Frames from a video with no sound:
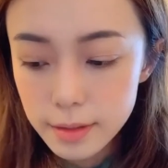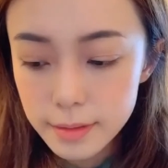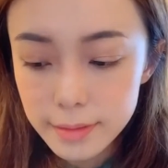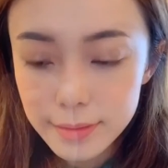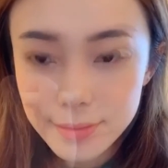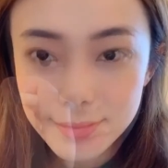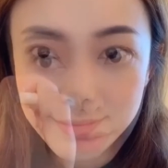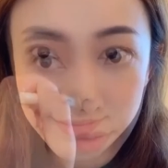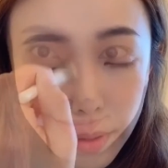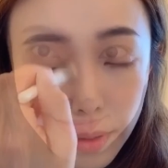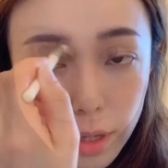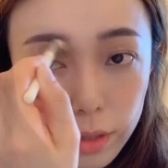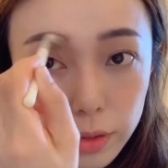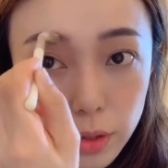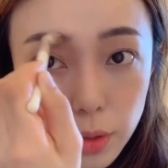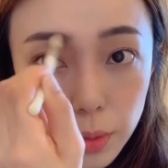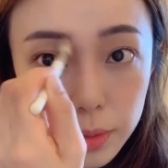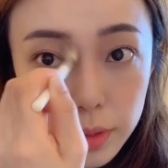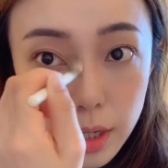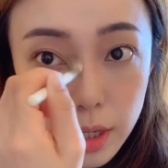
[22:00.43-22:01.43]
很多朋
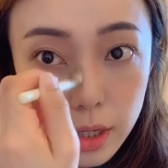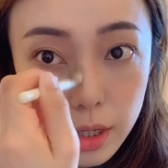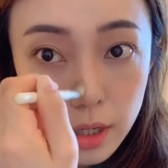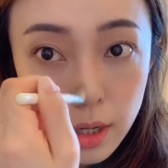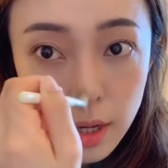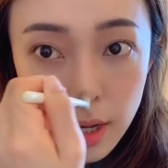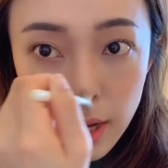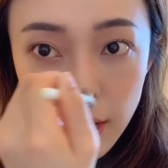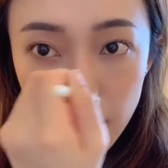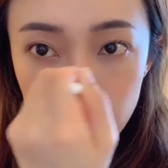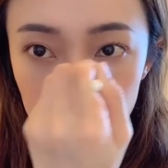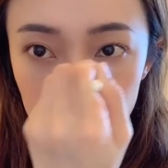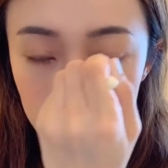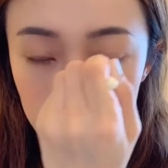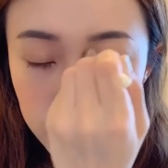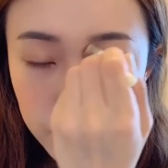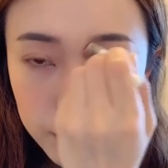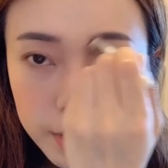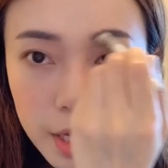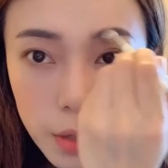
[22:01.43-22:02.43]
友呢，很多
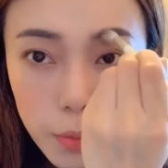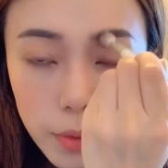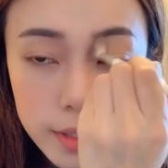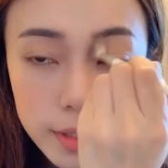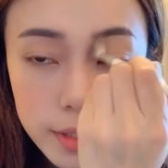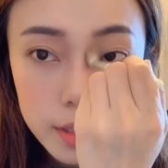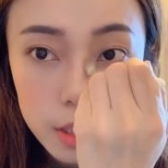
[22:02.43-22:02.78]
就像我